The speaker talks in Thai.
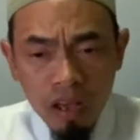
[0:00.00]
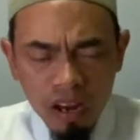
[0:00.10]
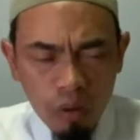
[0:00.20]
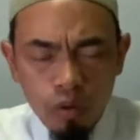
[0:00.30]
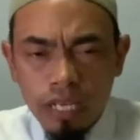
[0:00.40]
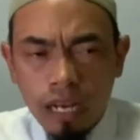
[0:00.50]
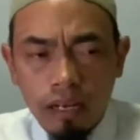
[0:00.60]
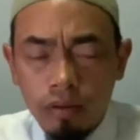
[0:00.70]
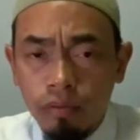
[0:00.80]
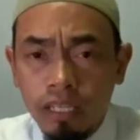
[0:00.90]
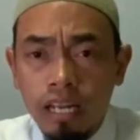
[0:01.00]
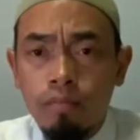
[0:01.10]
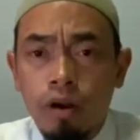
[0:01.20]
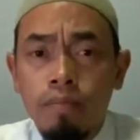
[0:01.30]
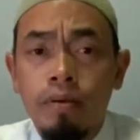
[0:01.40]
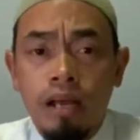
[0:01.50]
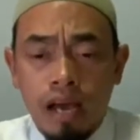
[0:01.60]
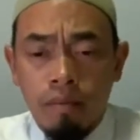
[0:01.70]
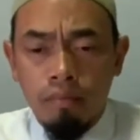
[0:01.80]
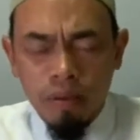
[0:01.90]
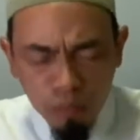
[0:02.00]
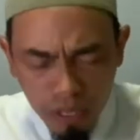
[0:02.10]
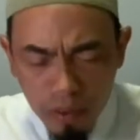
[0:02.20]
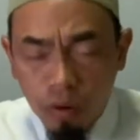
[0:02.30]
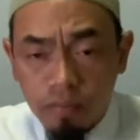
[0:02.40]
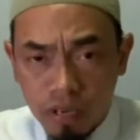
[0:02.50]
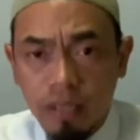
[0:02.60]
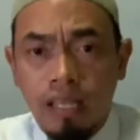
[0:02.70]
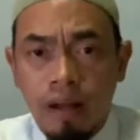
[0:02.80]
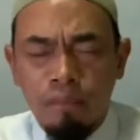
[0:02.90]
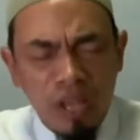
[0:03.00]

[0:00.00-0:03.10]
เรารู้จักกันว่าท่านอิบราฮิมบินอัดฮัมเป็นผู้ที่มีความสมถะ